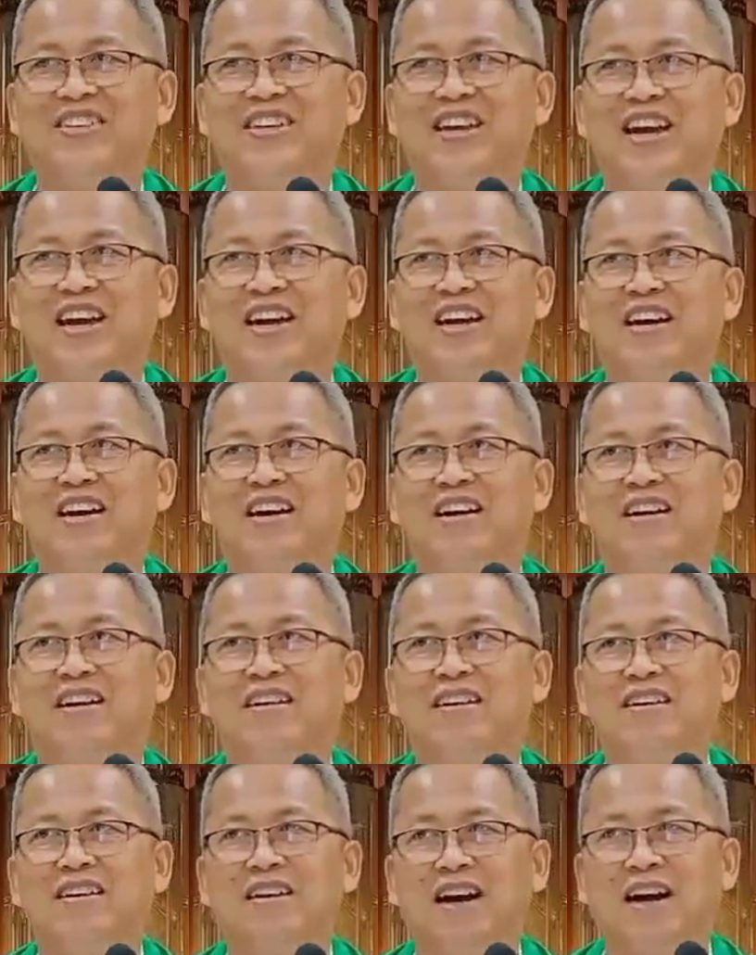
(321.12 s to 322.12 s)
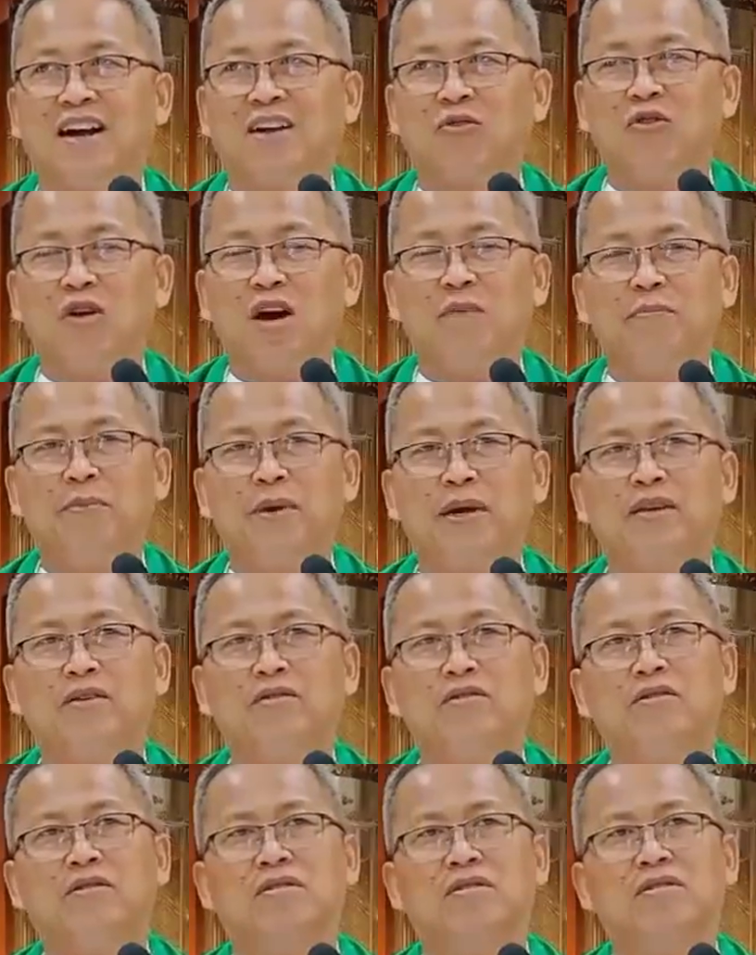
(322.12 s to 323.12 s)
niya, ang kuan
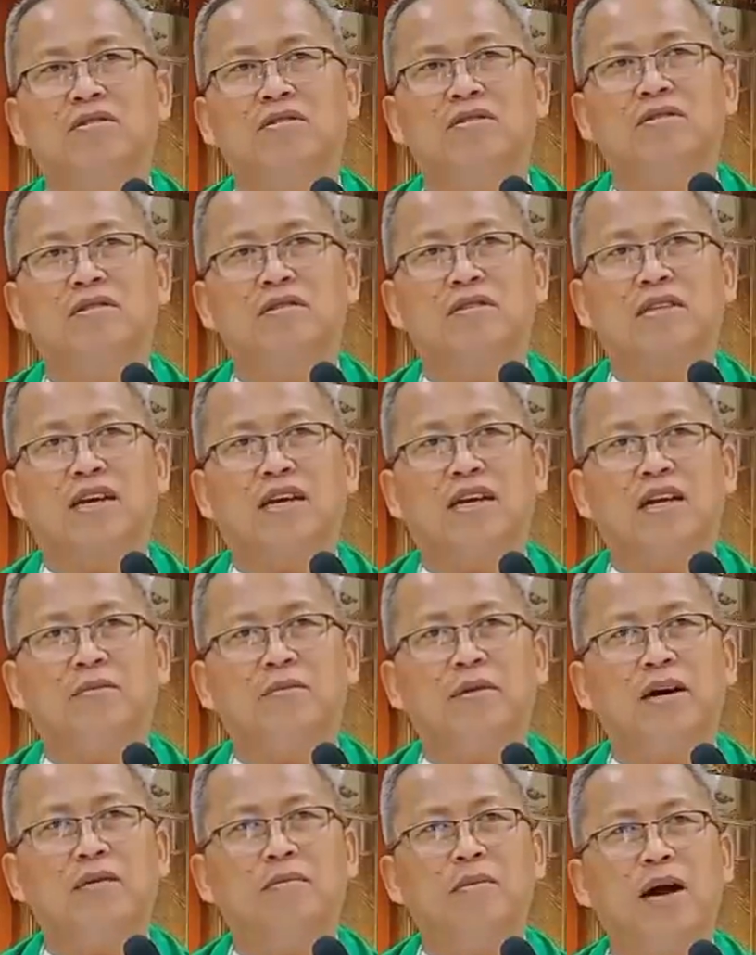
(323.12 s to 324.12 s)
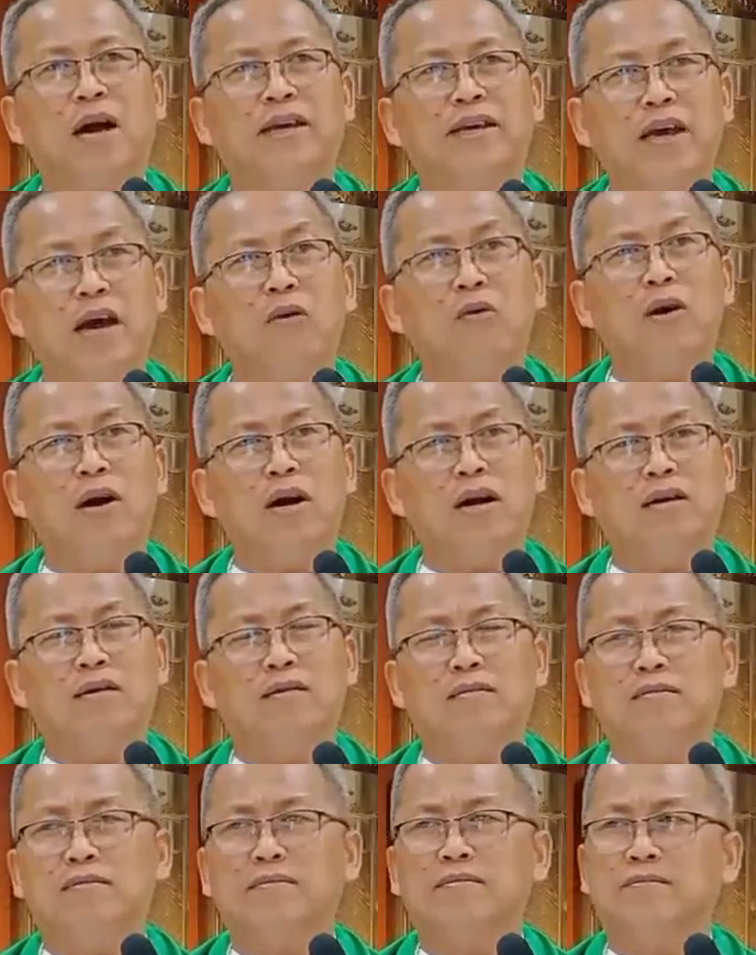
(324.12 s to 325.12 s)
pagyod, kanabang mga yawa,
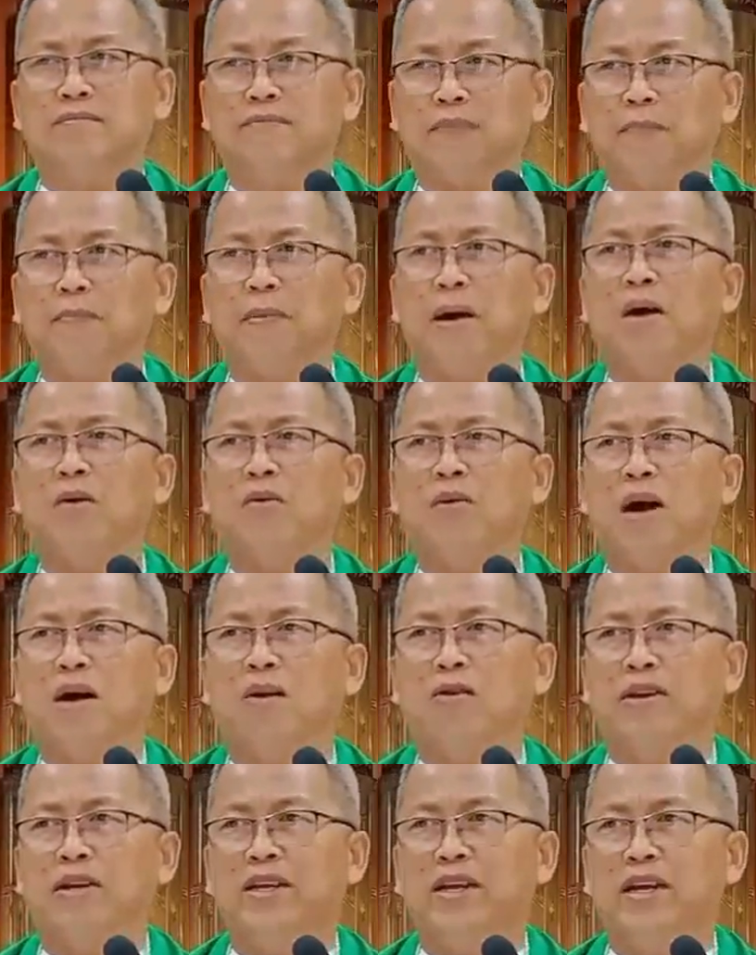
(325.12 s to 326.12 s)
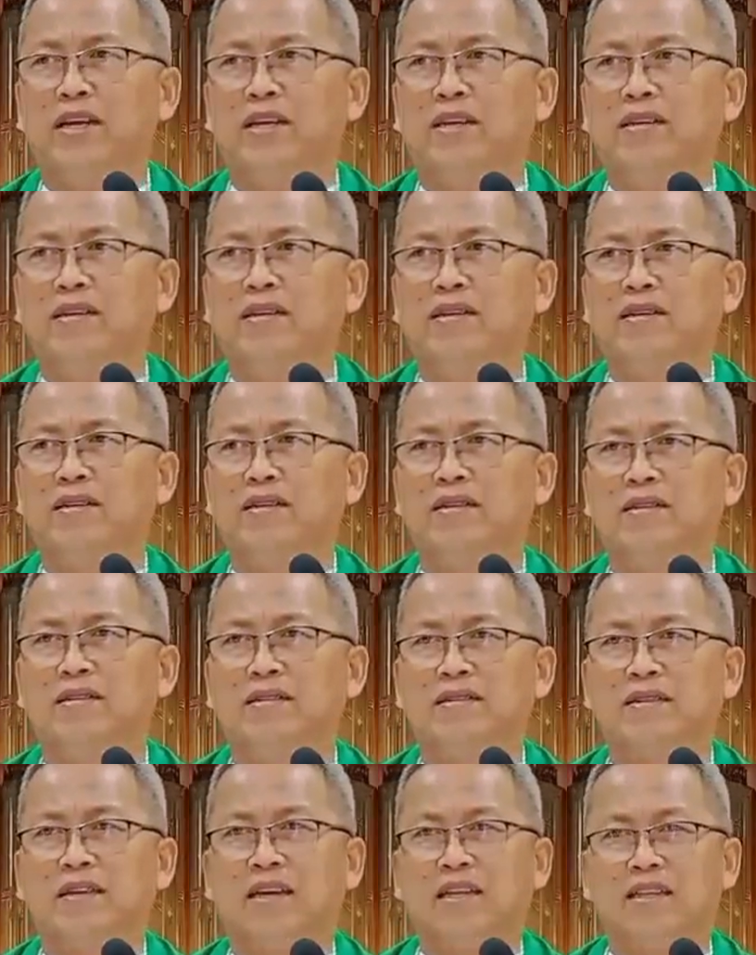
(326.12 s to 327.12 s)
papahawaon niya.
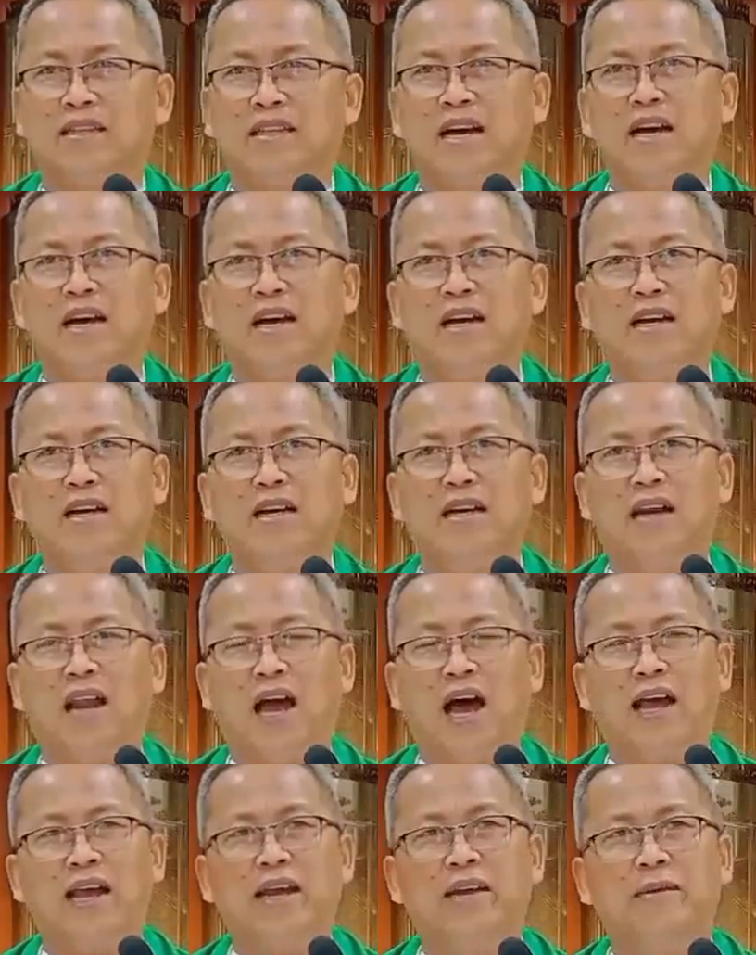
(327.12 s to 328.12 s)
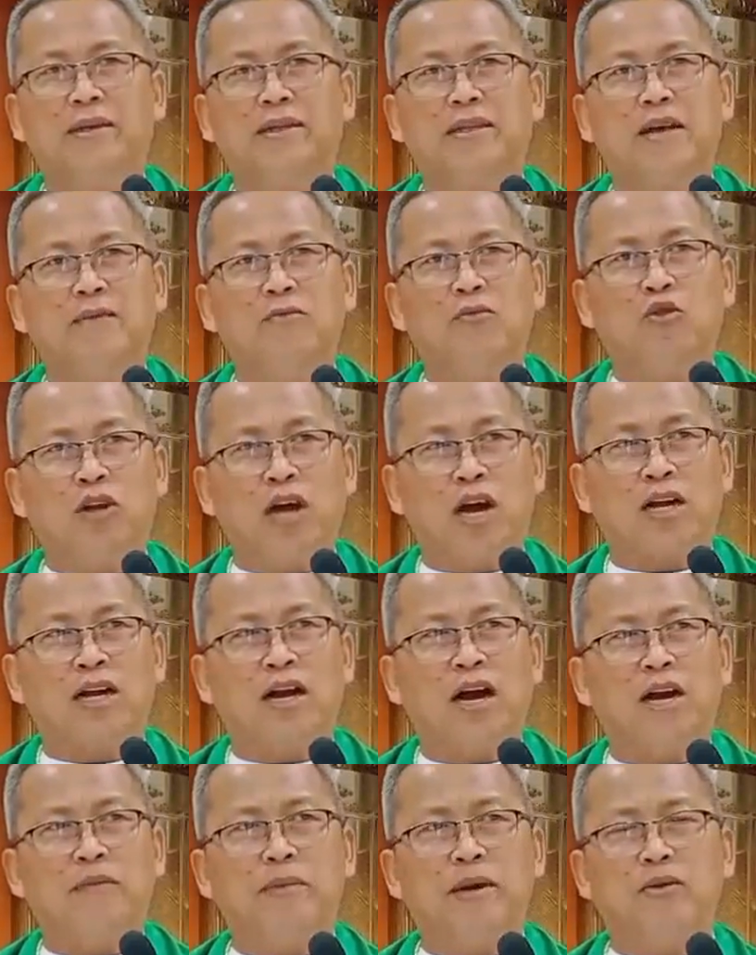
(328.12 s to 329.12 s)
Kita, lain man ta,
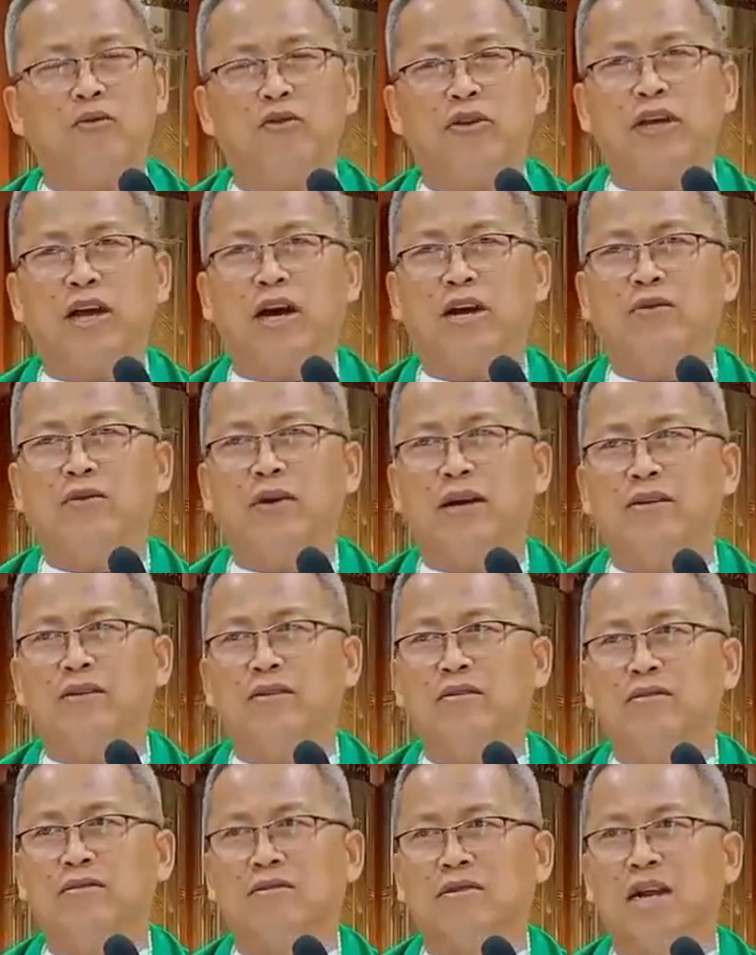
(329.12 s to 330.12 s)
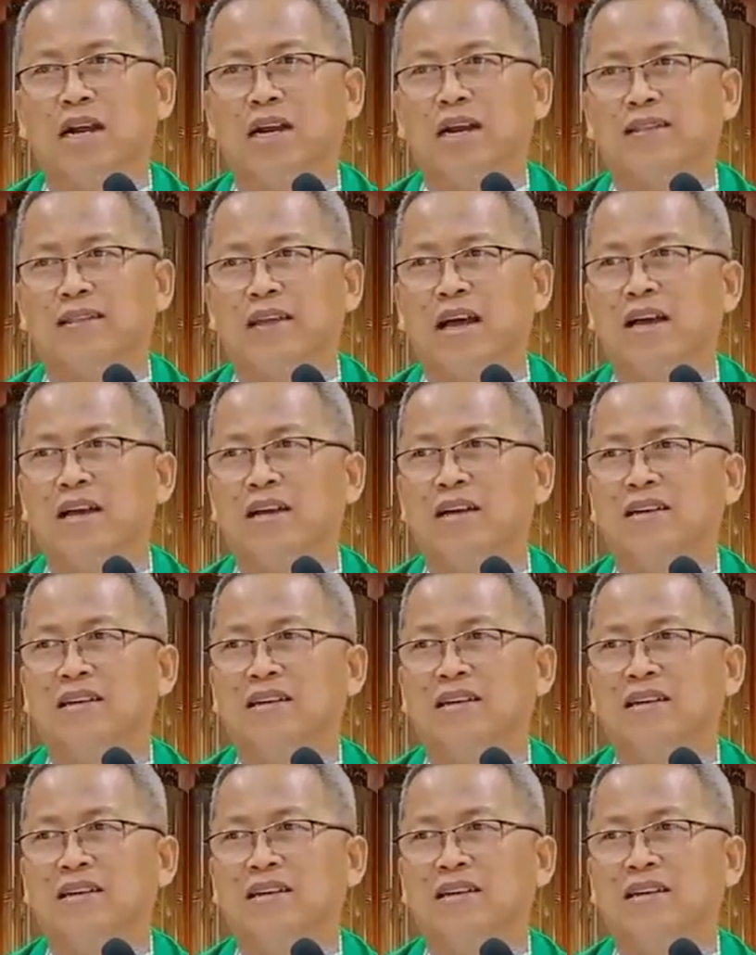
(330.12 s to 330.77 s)
mudaghan man ang yawa noon, huwag na nata.